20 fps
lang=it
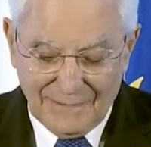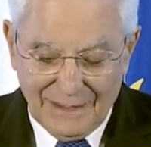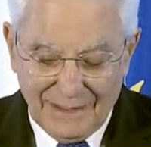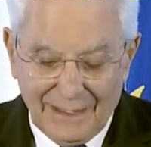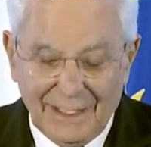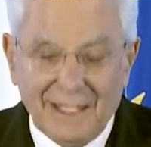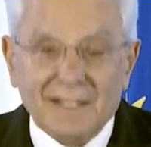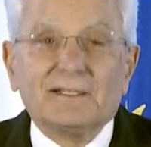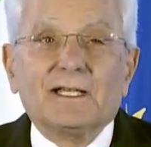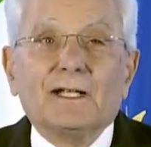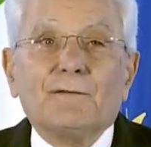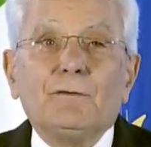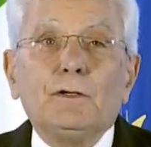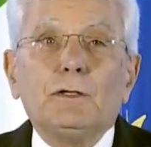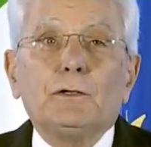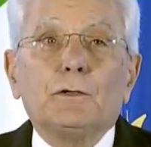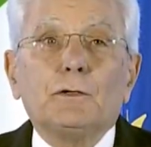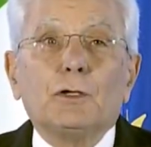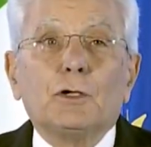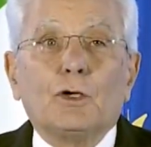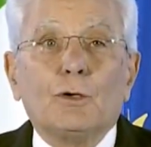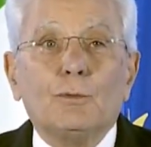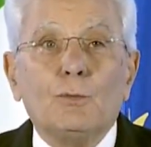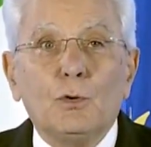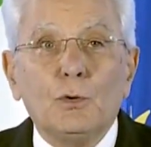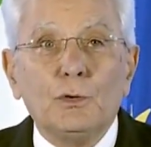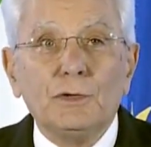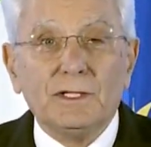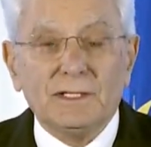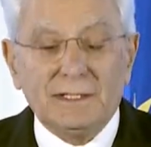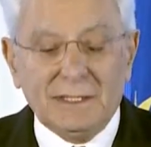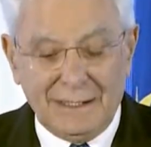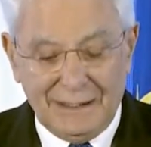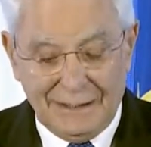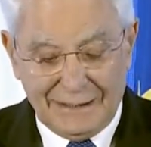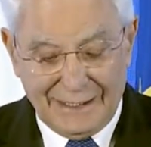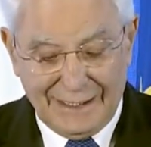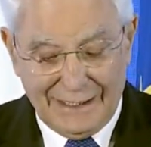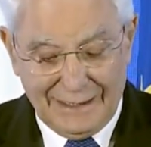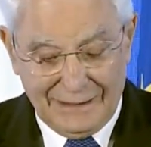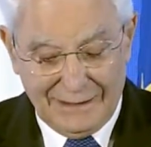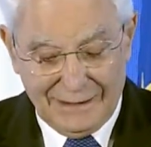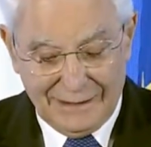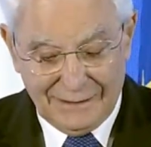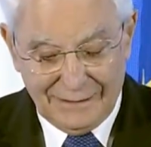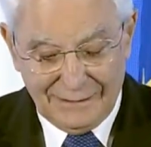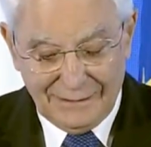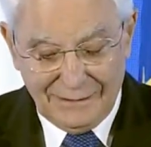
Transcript: al servizio dei comuni e dell'Italia,